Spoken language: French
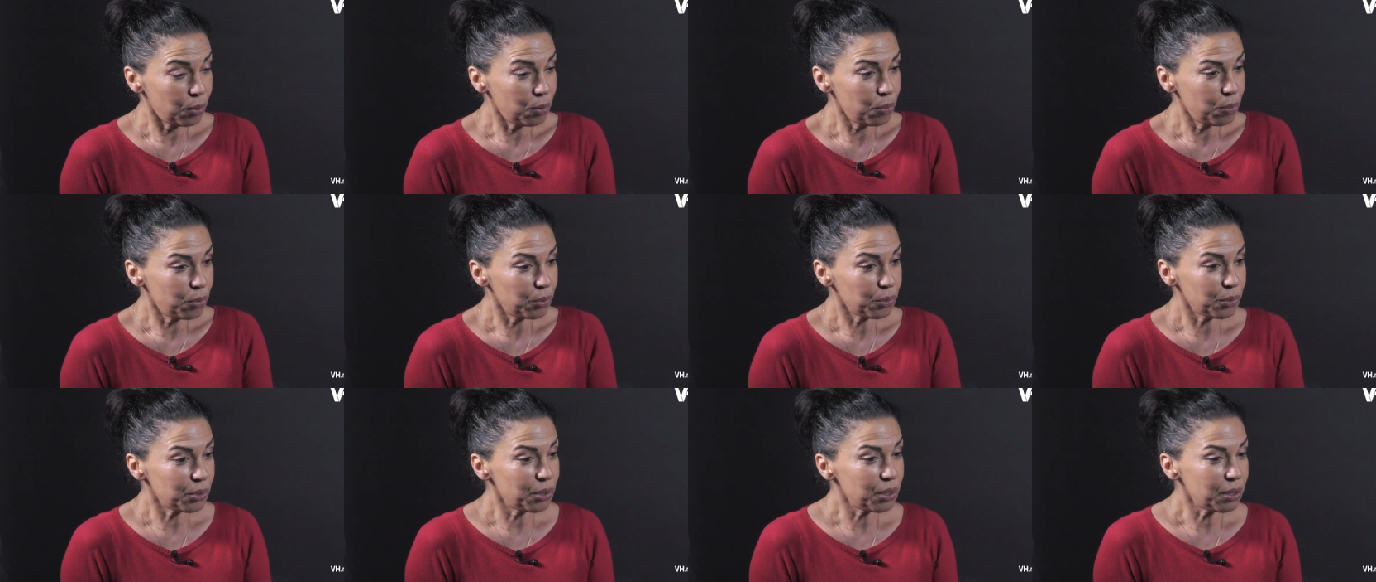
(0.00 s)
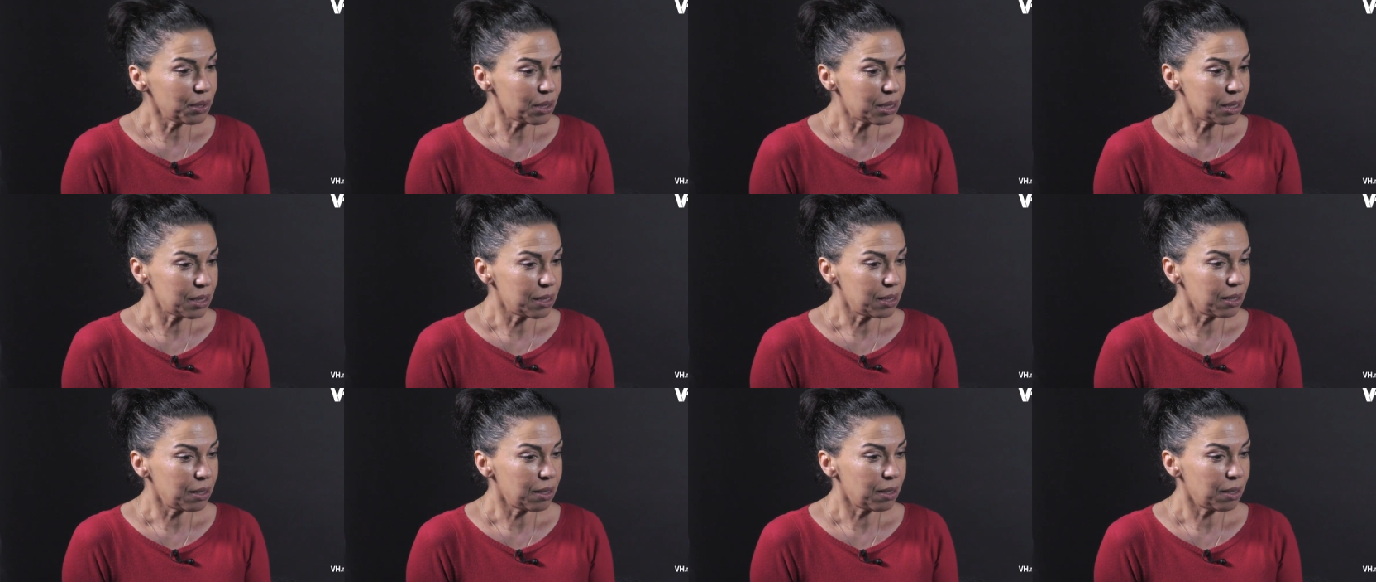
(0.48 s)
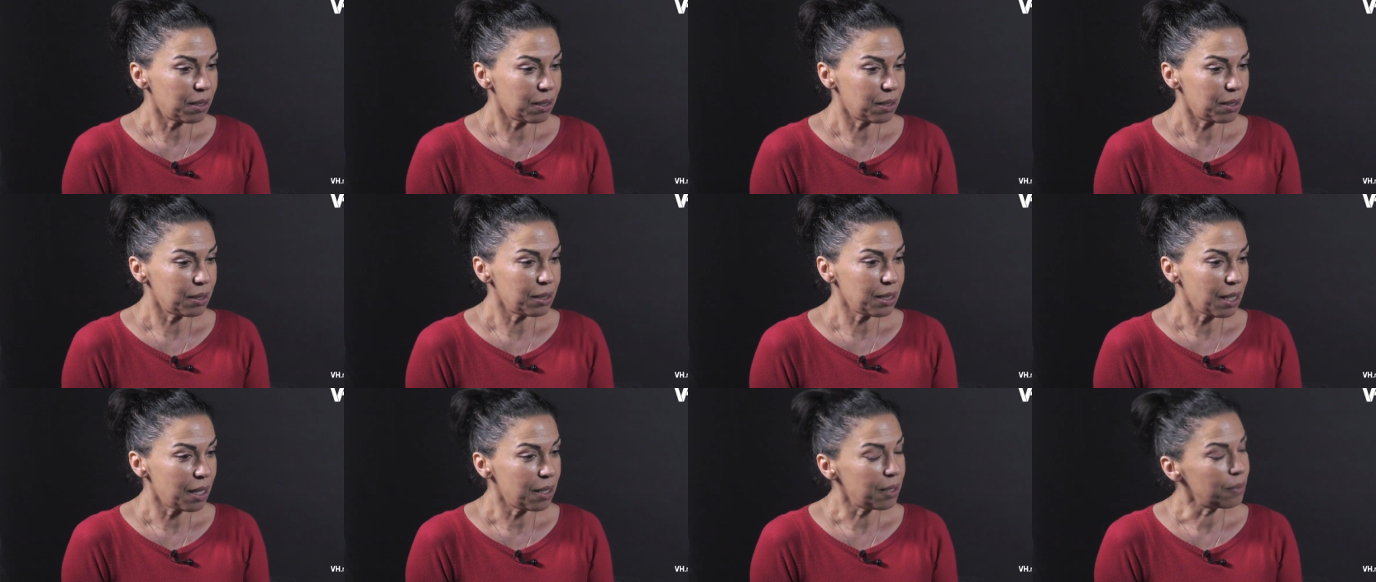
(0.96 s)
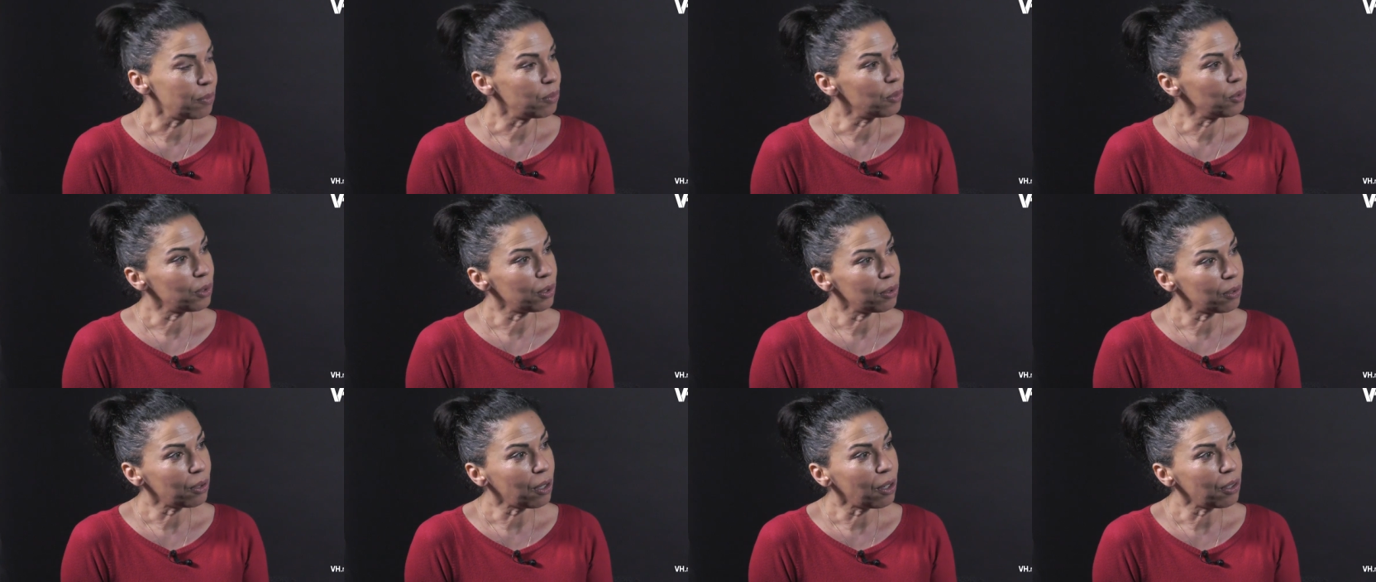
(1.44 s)
oh mon Dieu, il y a
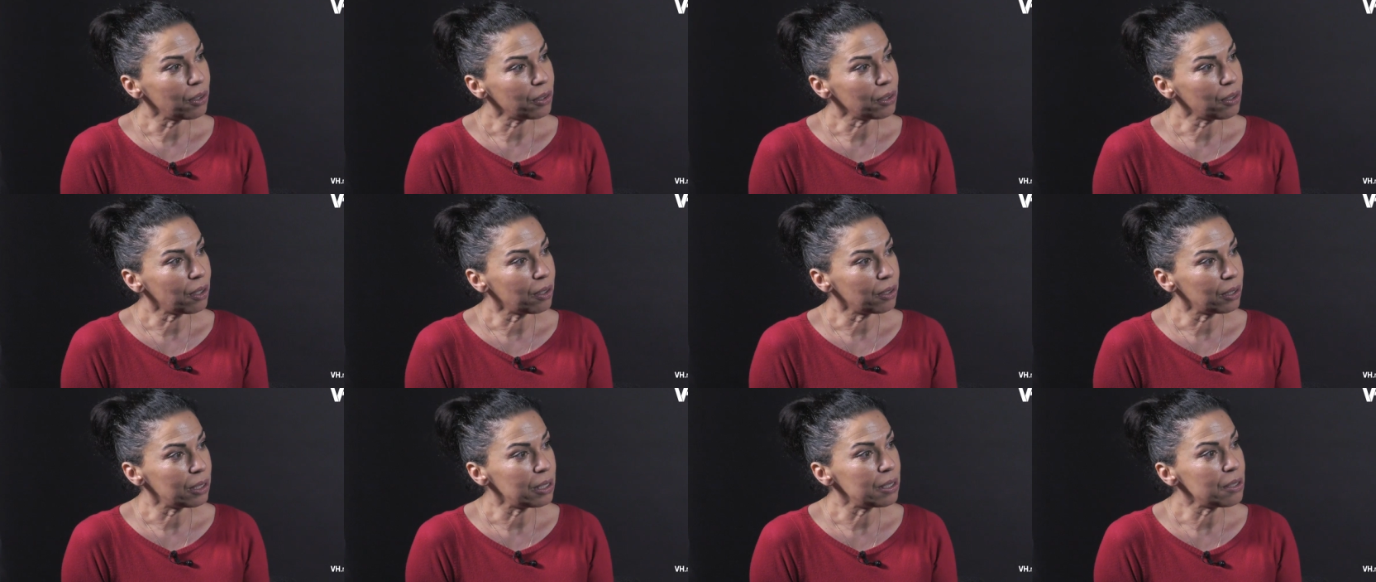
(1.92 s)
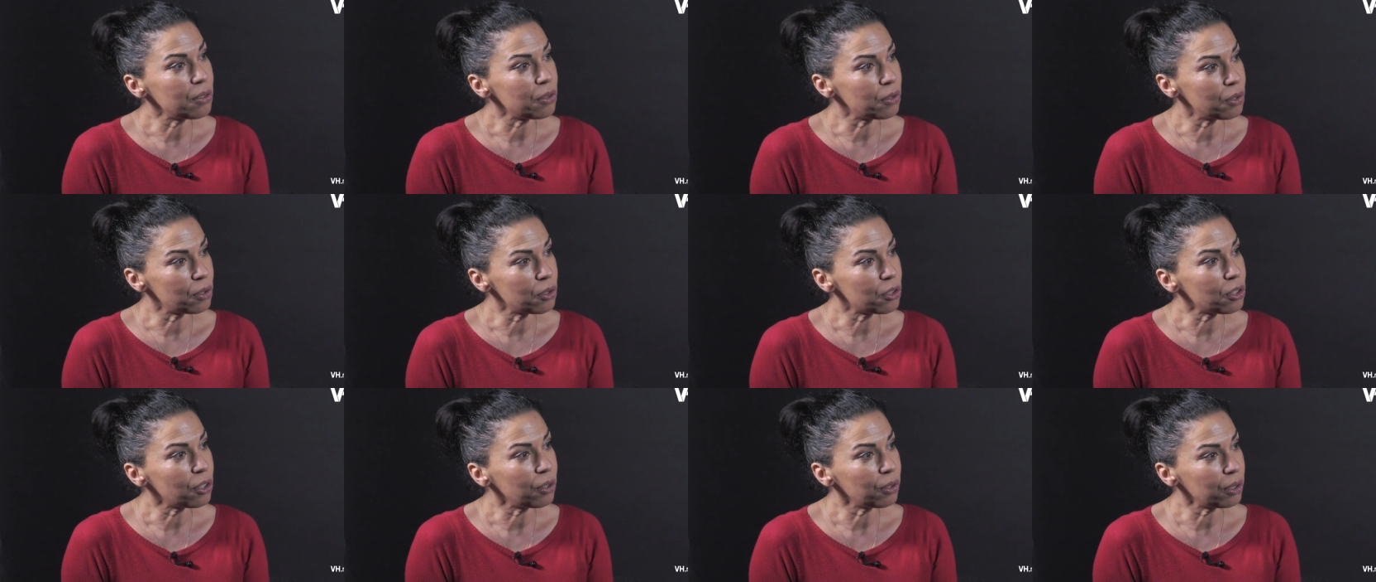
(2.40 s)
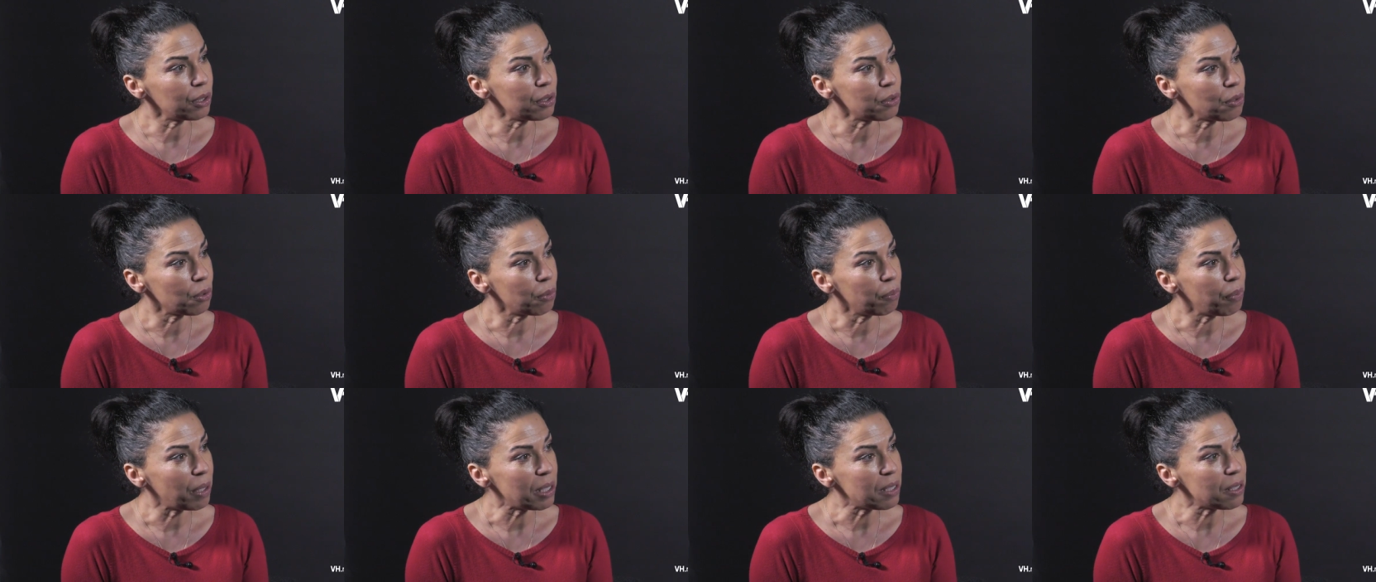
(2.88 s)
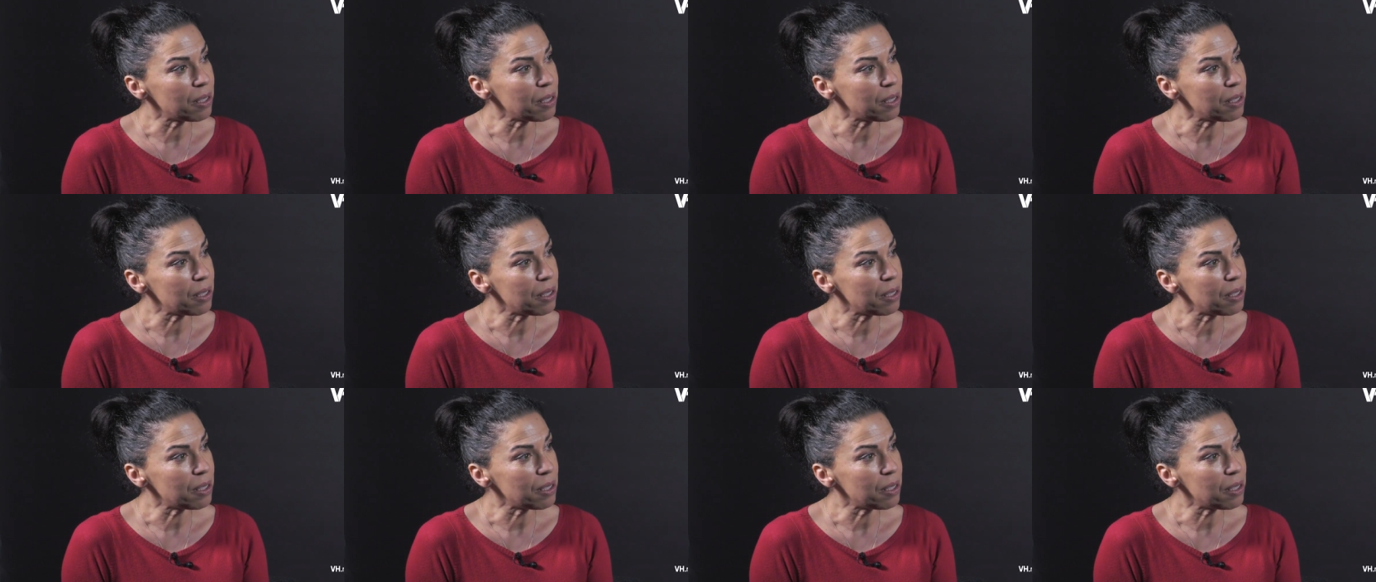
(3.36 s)
une grande, grande liste de gens qui sont